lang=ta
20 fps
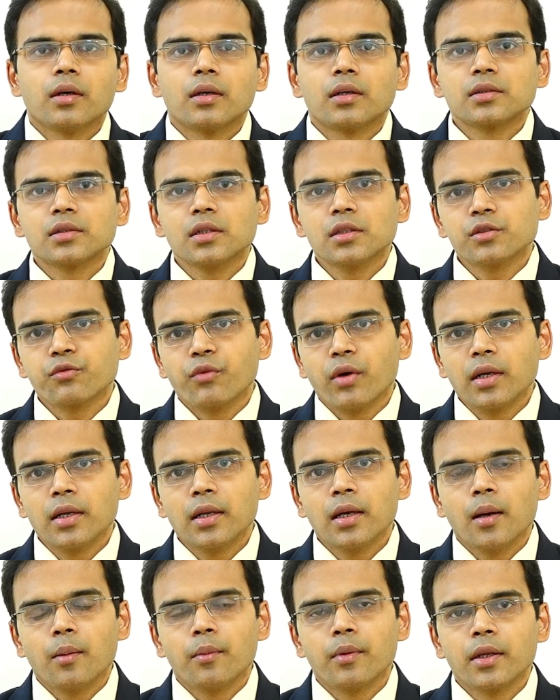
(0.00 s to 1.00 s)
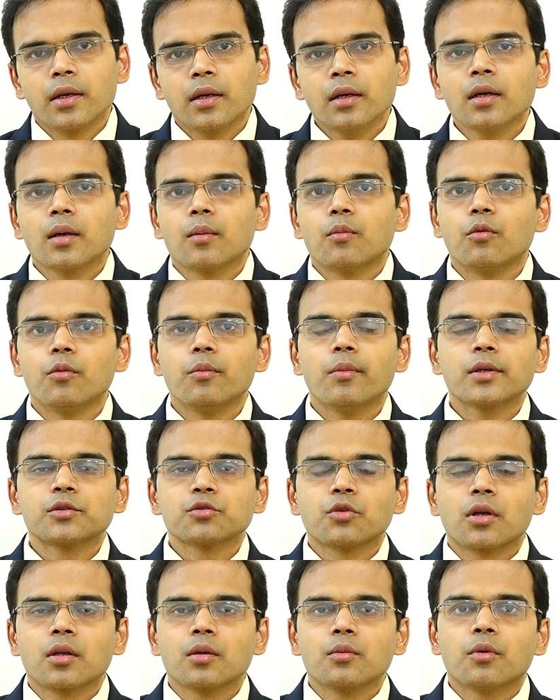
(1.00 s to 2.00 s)
ரிசல்ட்ஸ் வரல அப்படின்னா நான் முன்பே
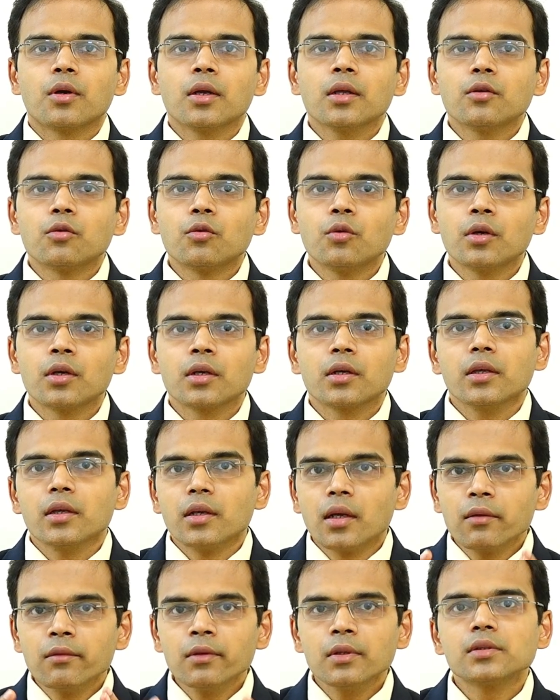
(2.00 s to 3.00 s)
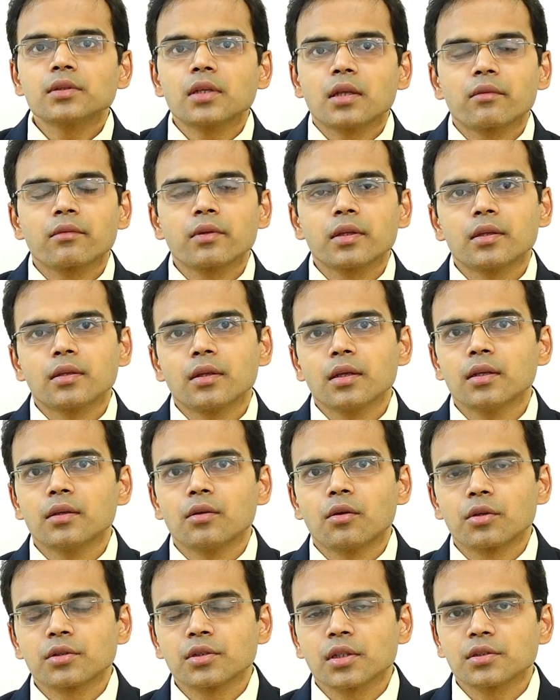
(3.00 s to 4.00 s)
சொன்னது போல் நூற்றுக்கு எழுபது சதவீதம் தான்
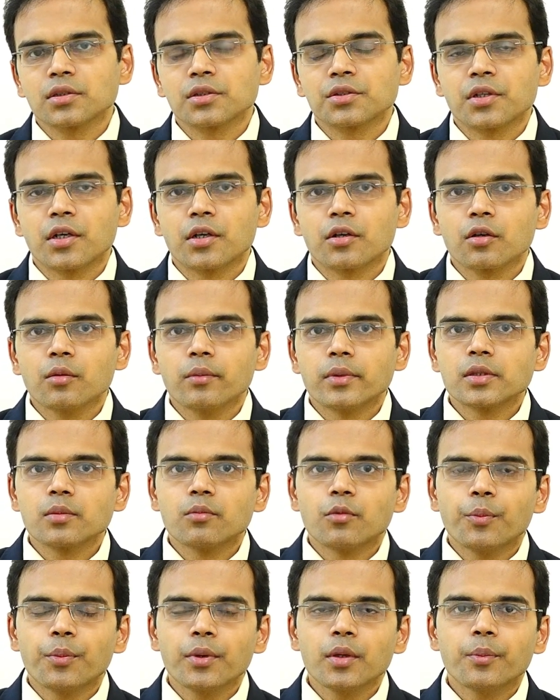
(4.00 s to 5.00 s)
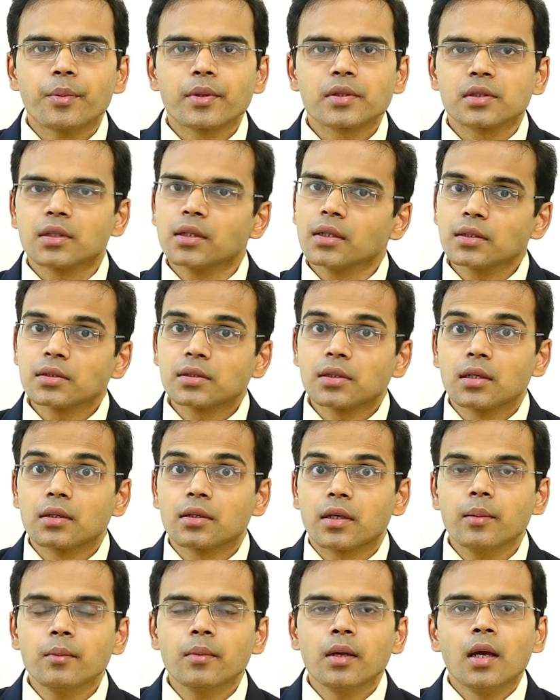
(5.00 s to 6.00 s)
இதோட சக்ஸஸ் ரேட் இருக்கும் மிச்சம் முப்பது பர்சன்ட்டுக்கு சில
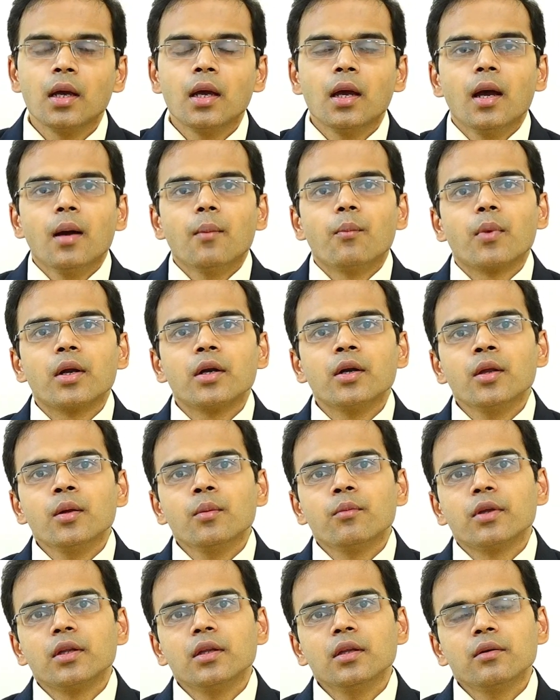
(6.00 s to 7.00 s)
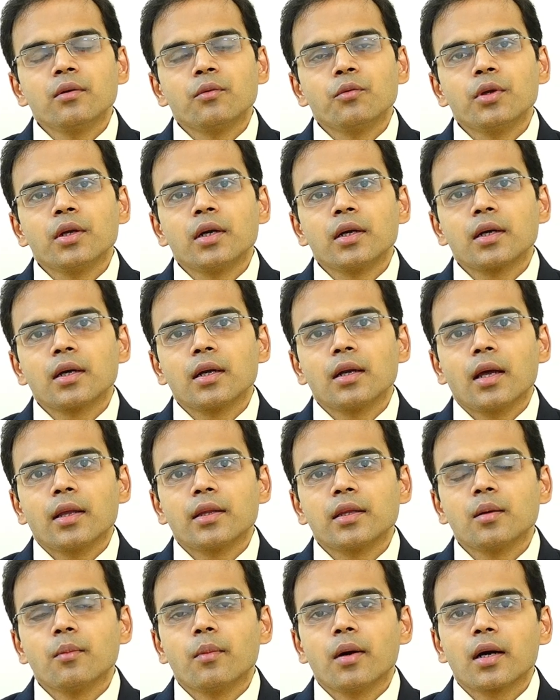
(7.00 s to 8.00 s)
டைம் மறுபடியும் வந்து உயிரணுக்கள்
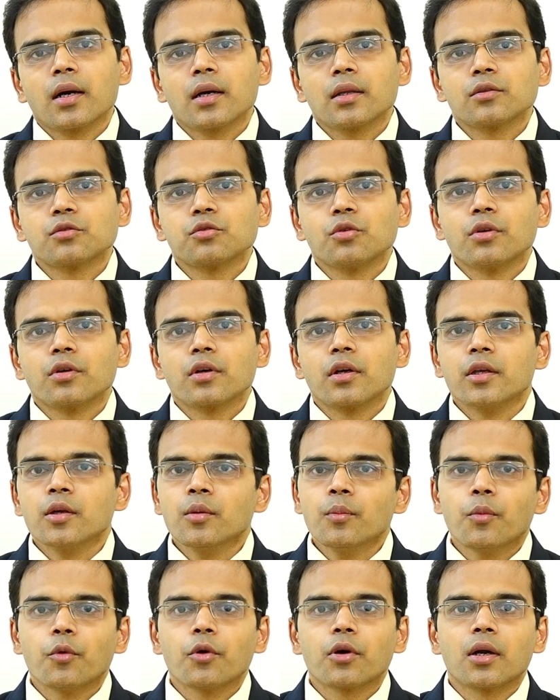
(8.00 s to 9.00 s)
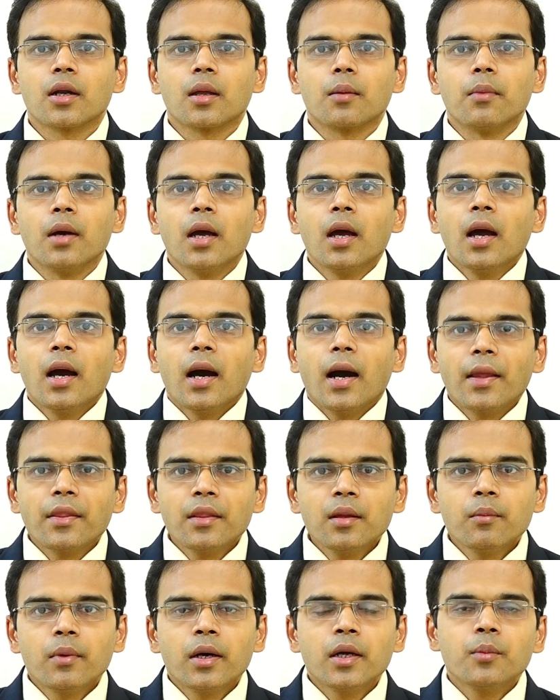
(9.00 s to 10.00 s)
அதிகமாகாத சூழ்நிலையும் போகலாம்
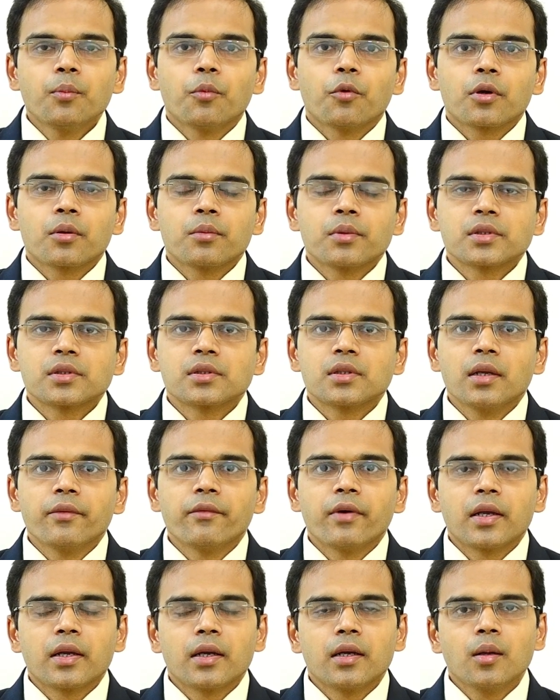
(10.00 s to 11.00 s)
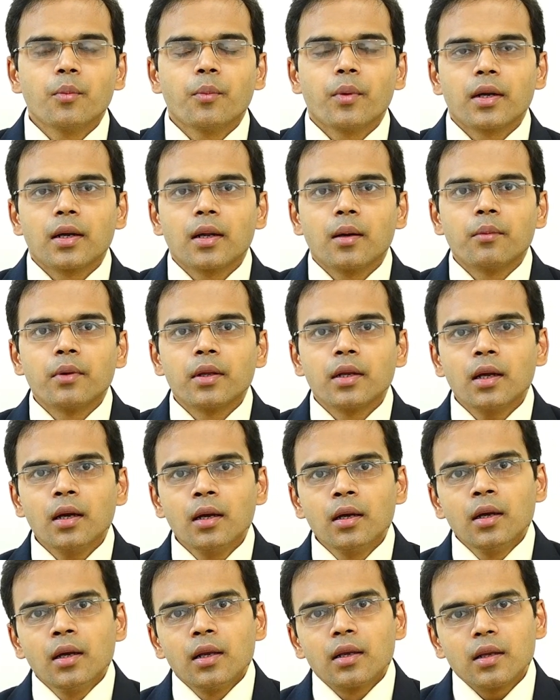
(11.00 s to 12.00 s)
அந்த மாதிரி போகிற பட்சத்தில் வேறு என்ன பண்ணலாம் அப்படின்னா
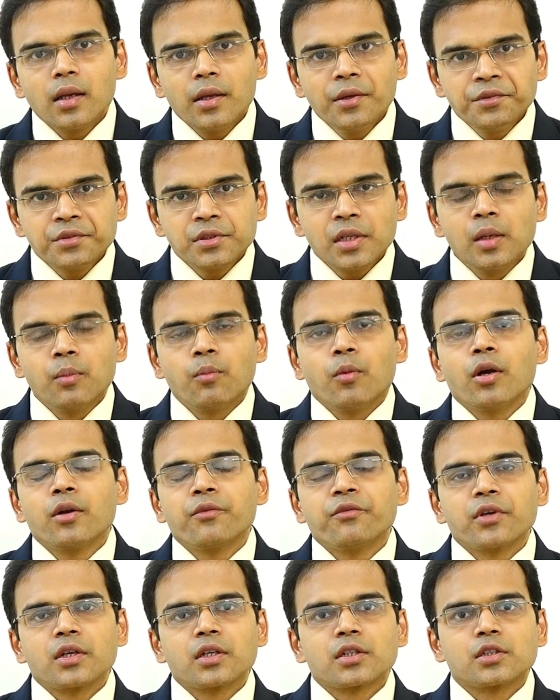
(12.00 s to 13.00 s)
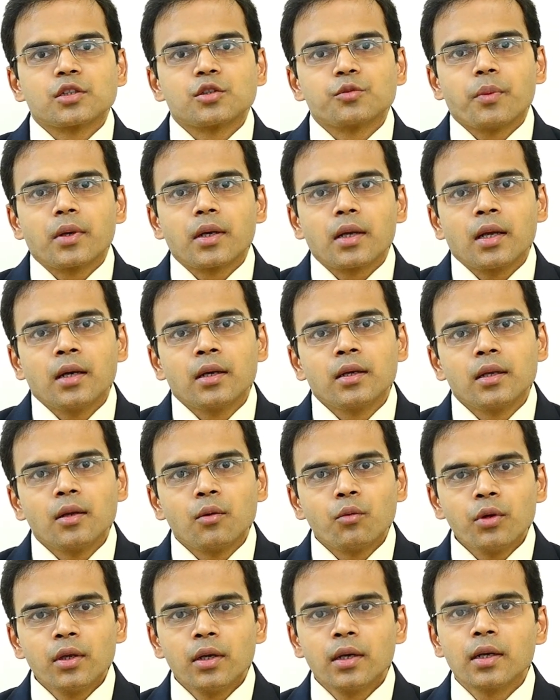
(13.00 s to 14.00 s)
லைஃப் ஸ்டைல் மாடிஃபிகேஷன்ஸ் பண்ணலாம்
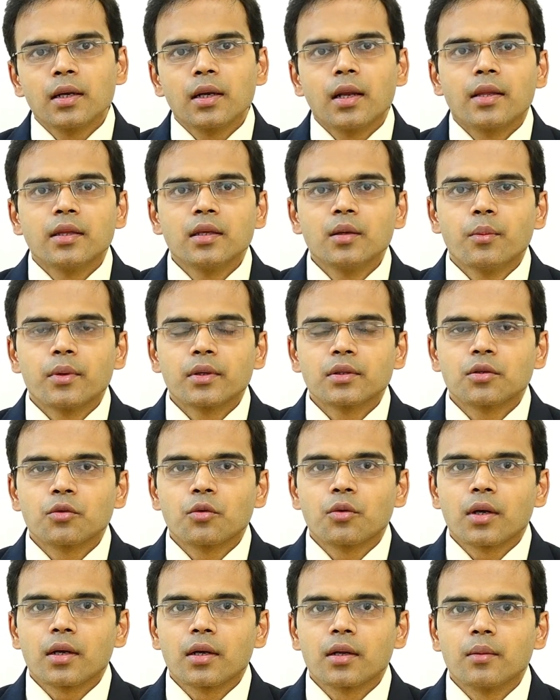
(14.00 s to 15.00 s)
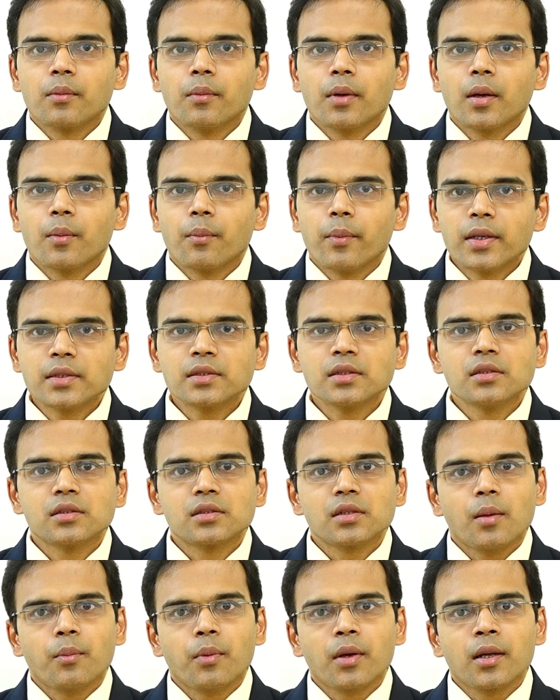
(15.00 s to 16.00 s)
இல்லை உயிரணுக்கள் அதிகப்படுத்துறதுக்குண்டான
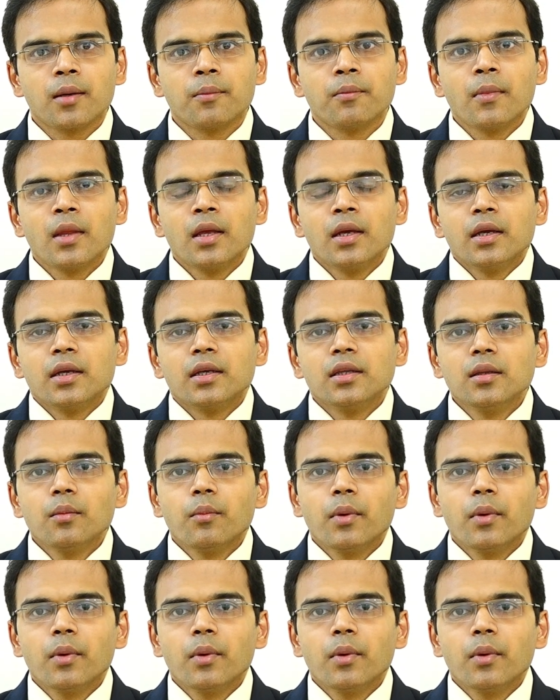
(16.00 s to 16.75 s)
மெடிசின்ஸ் சாப்பிட்லாம் இந்த